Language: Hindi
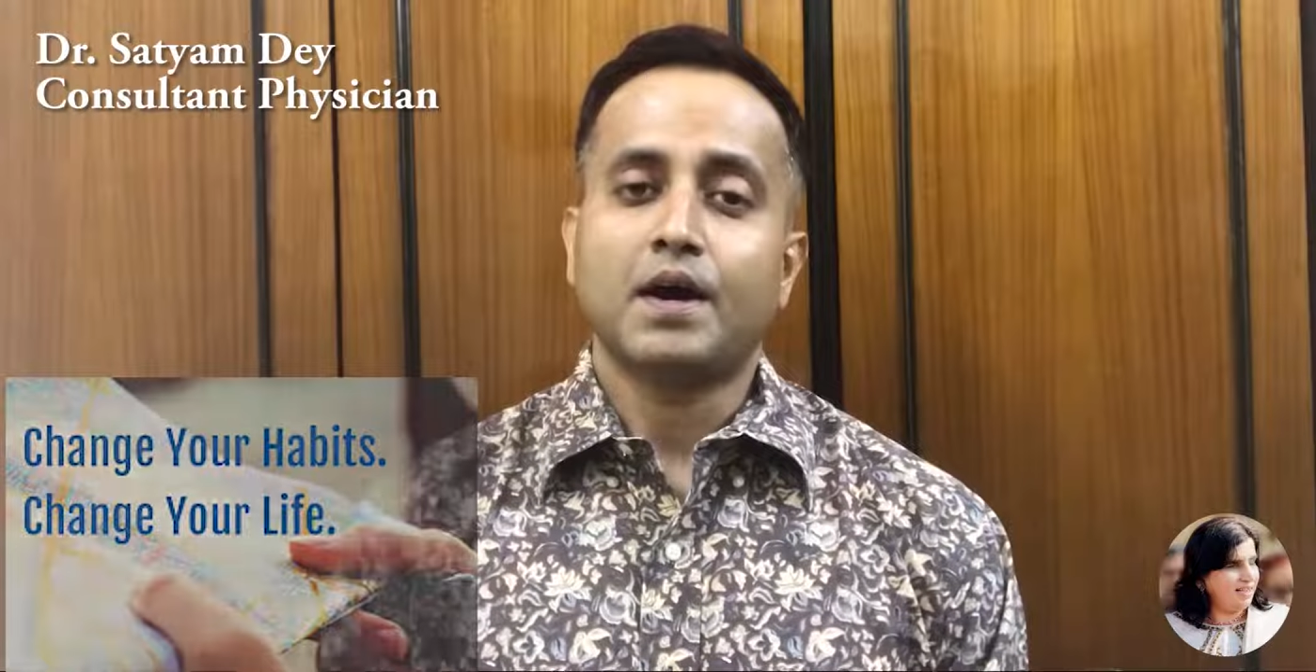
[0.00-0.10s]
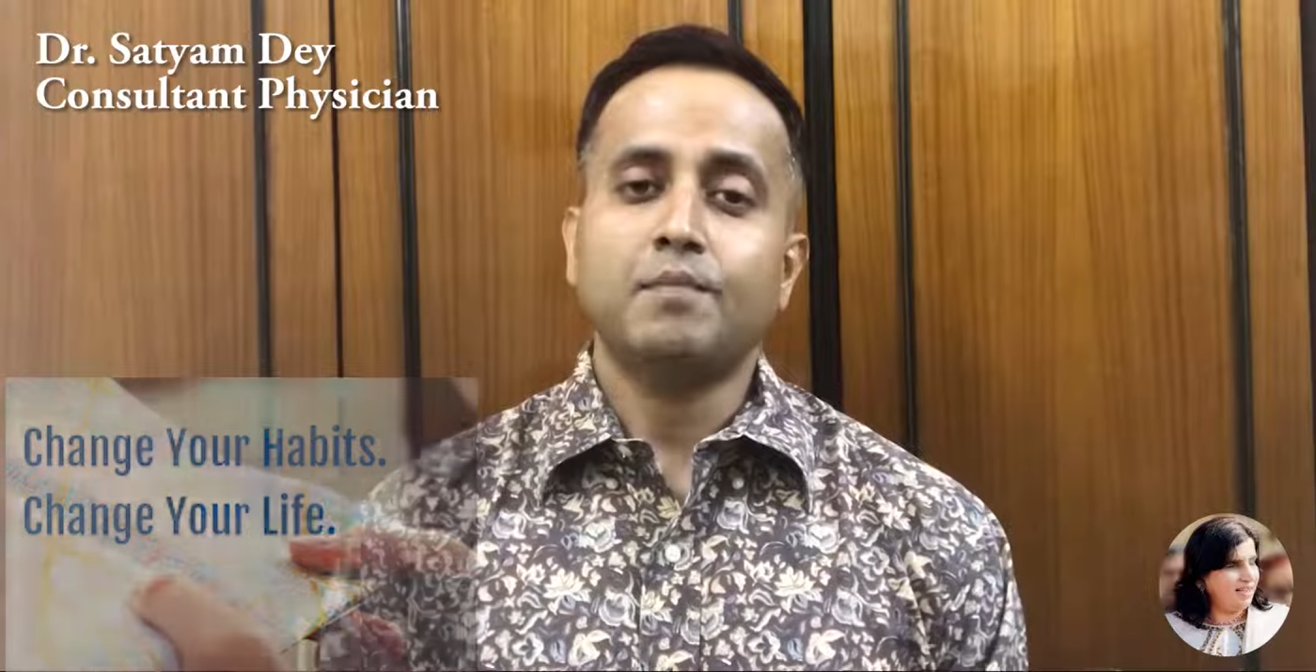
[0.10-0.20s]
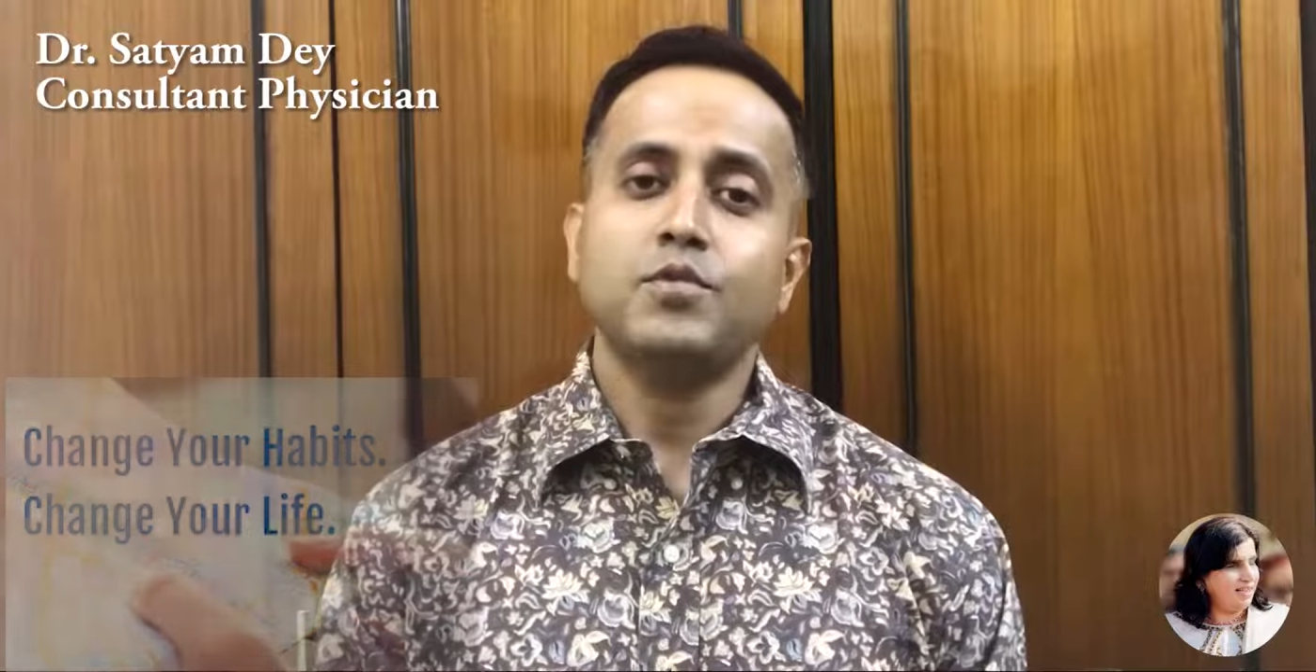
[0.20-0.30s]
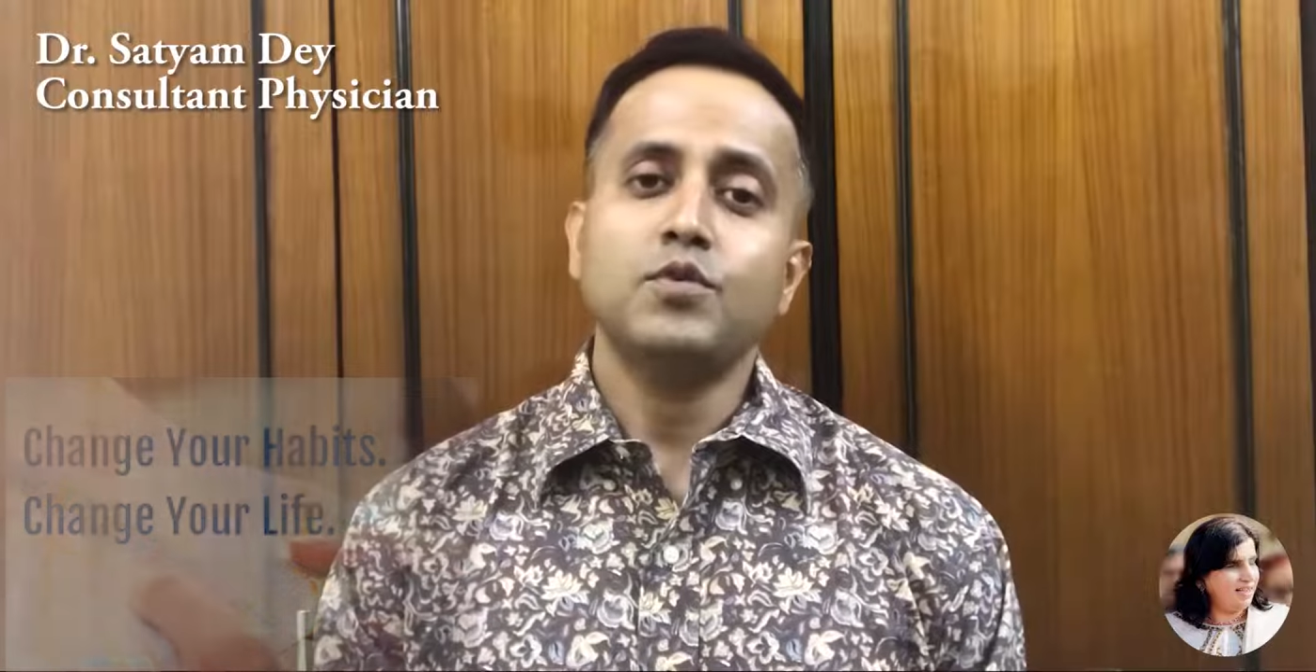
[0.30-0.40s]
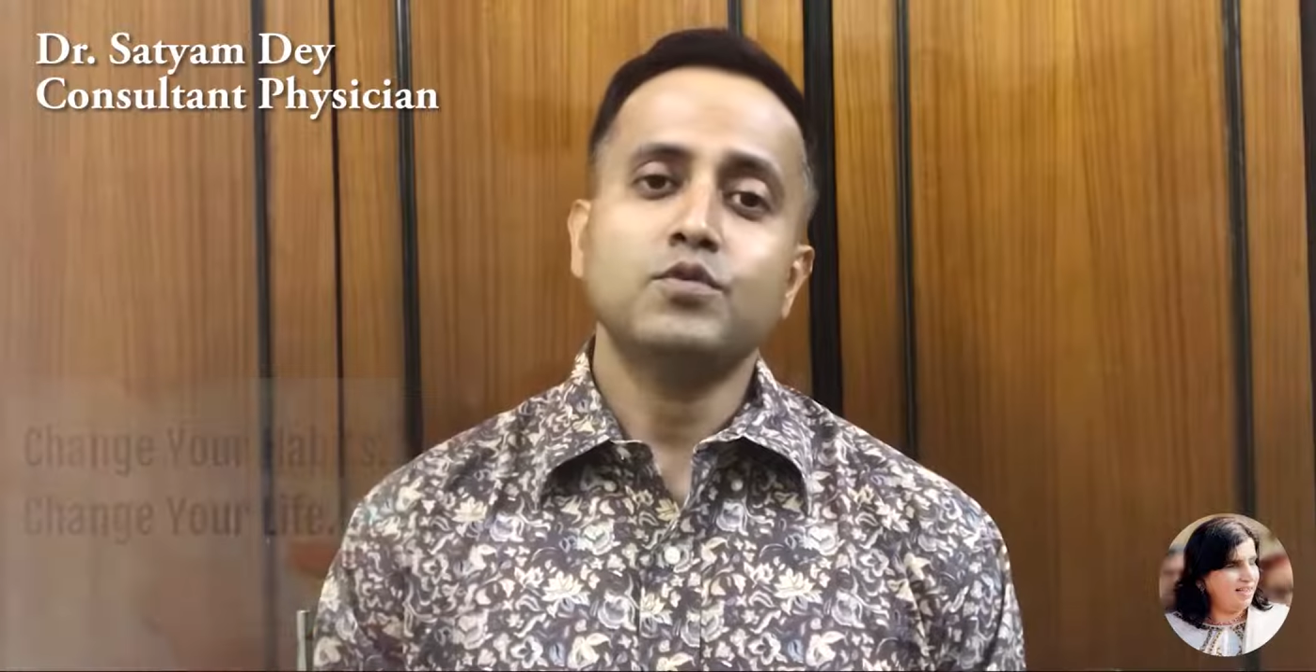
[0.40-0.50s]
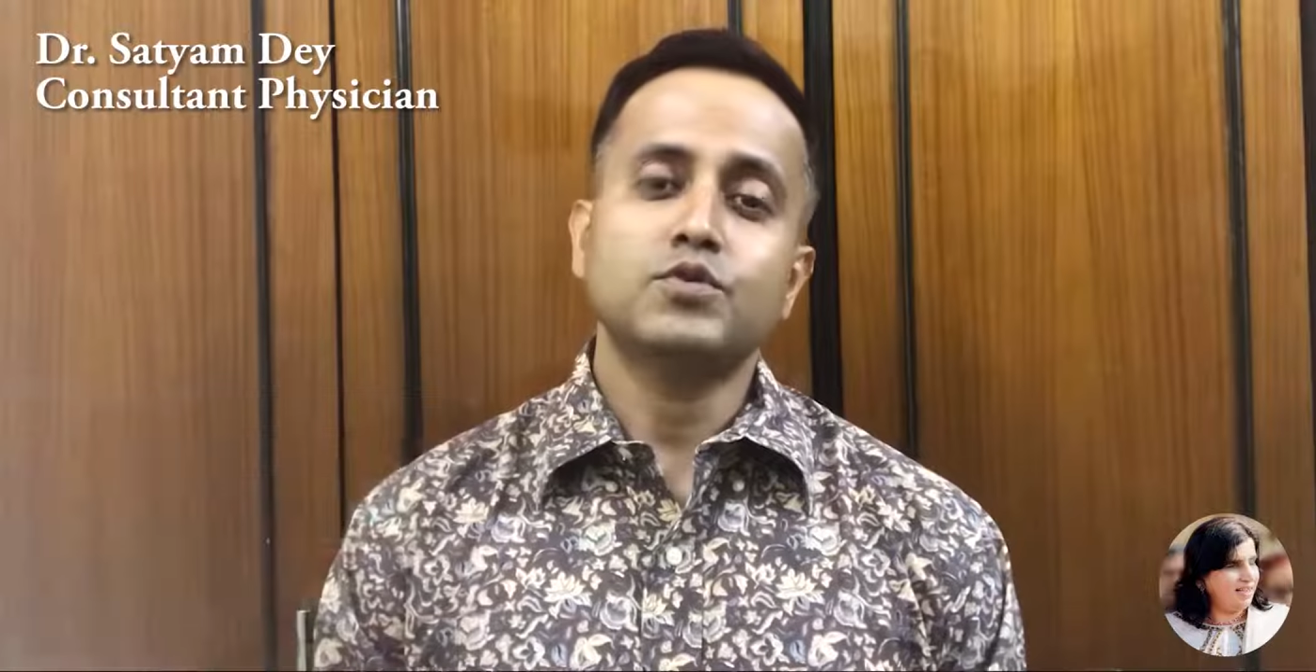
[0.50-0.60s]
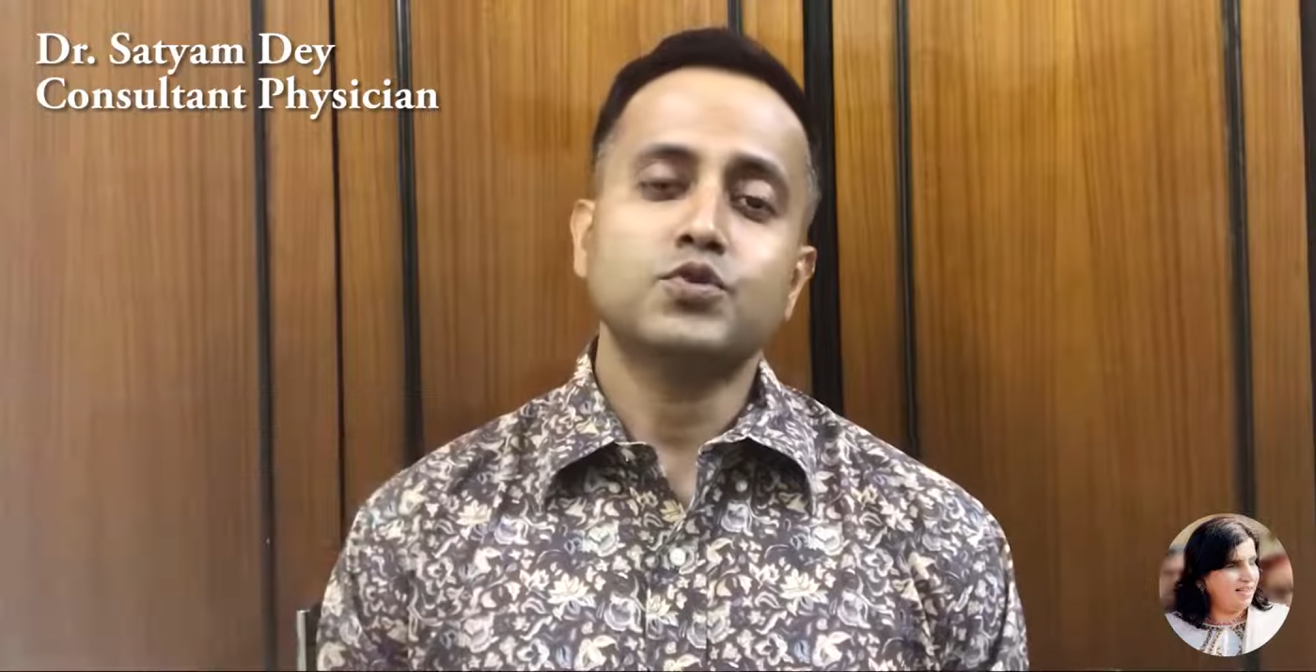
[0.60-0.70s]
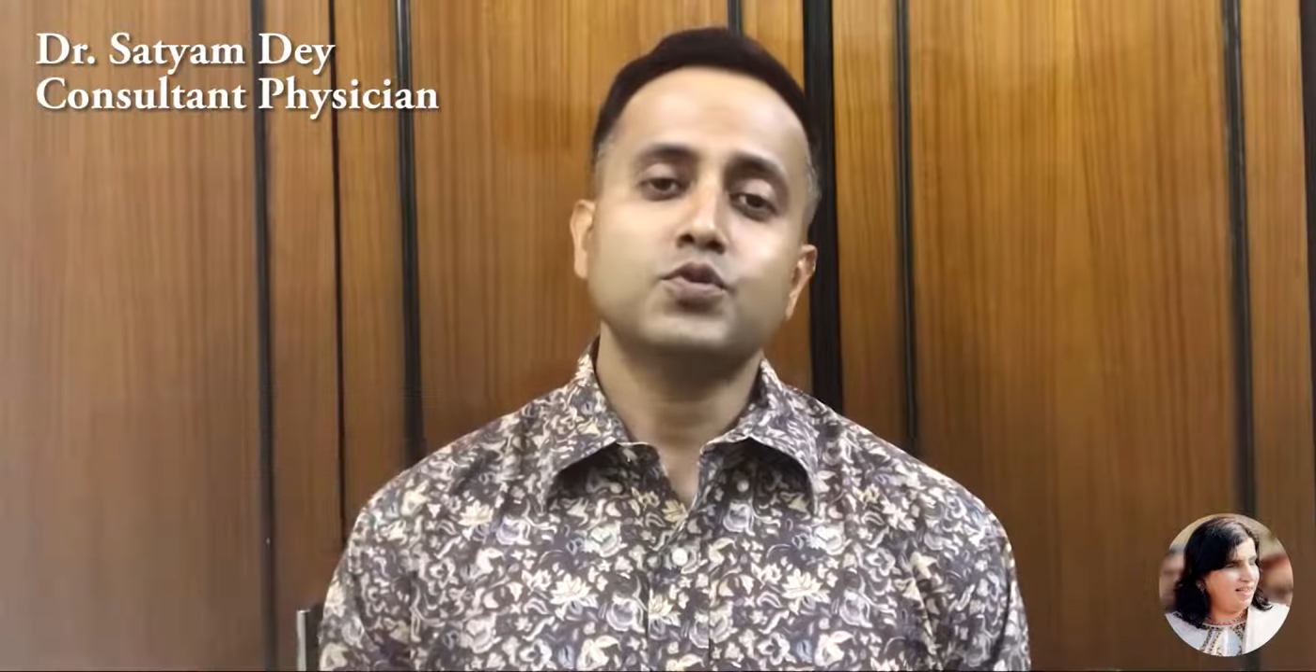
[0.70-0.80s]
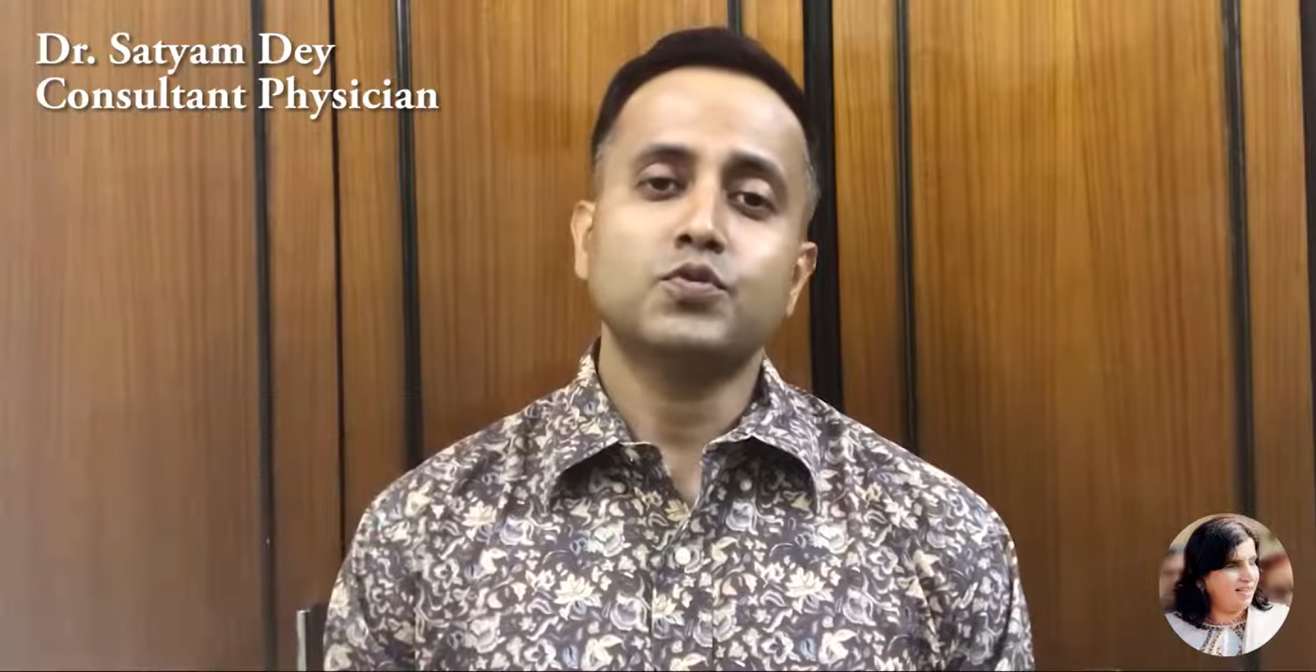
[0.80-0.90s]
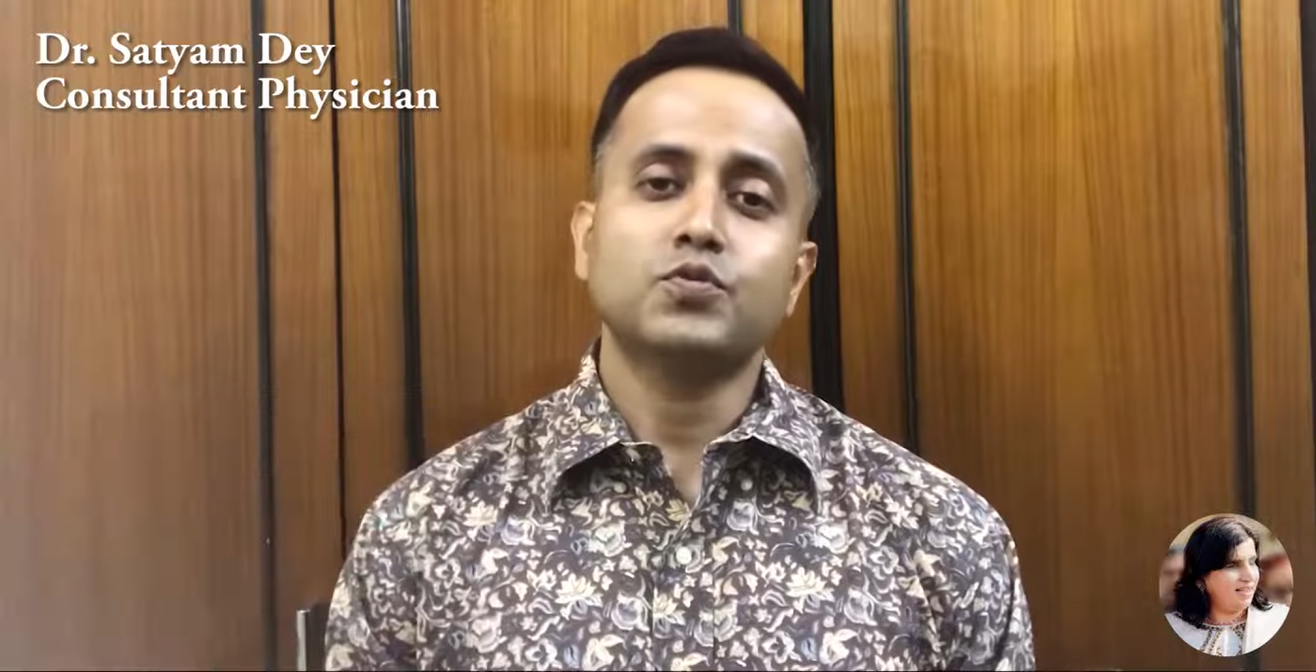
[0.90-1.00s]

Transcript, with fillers: हम लोग जो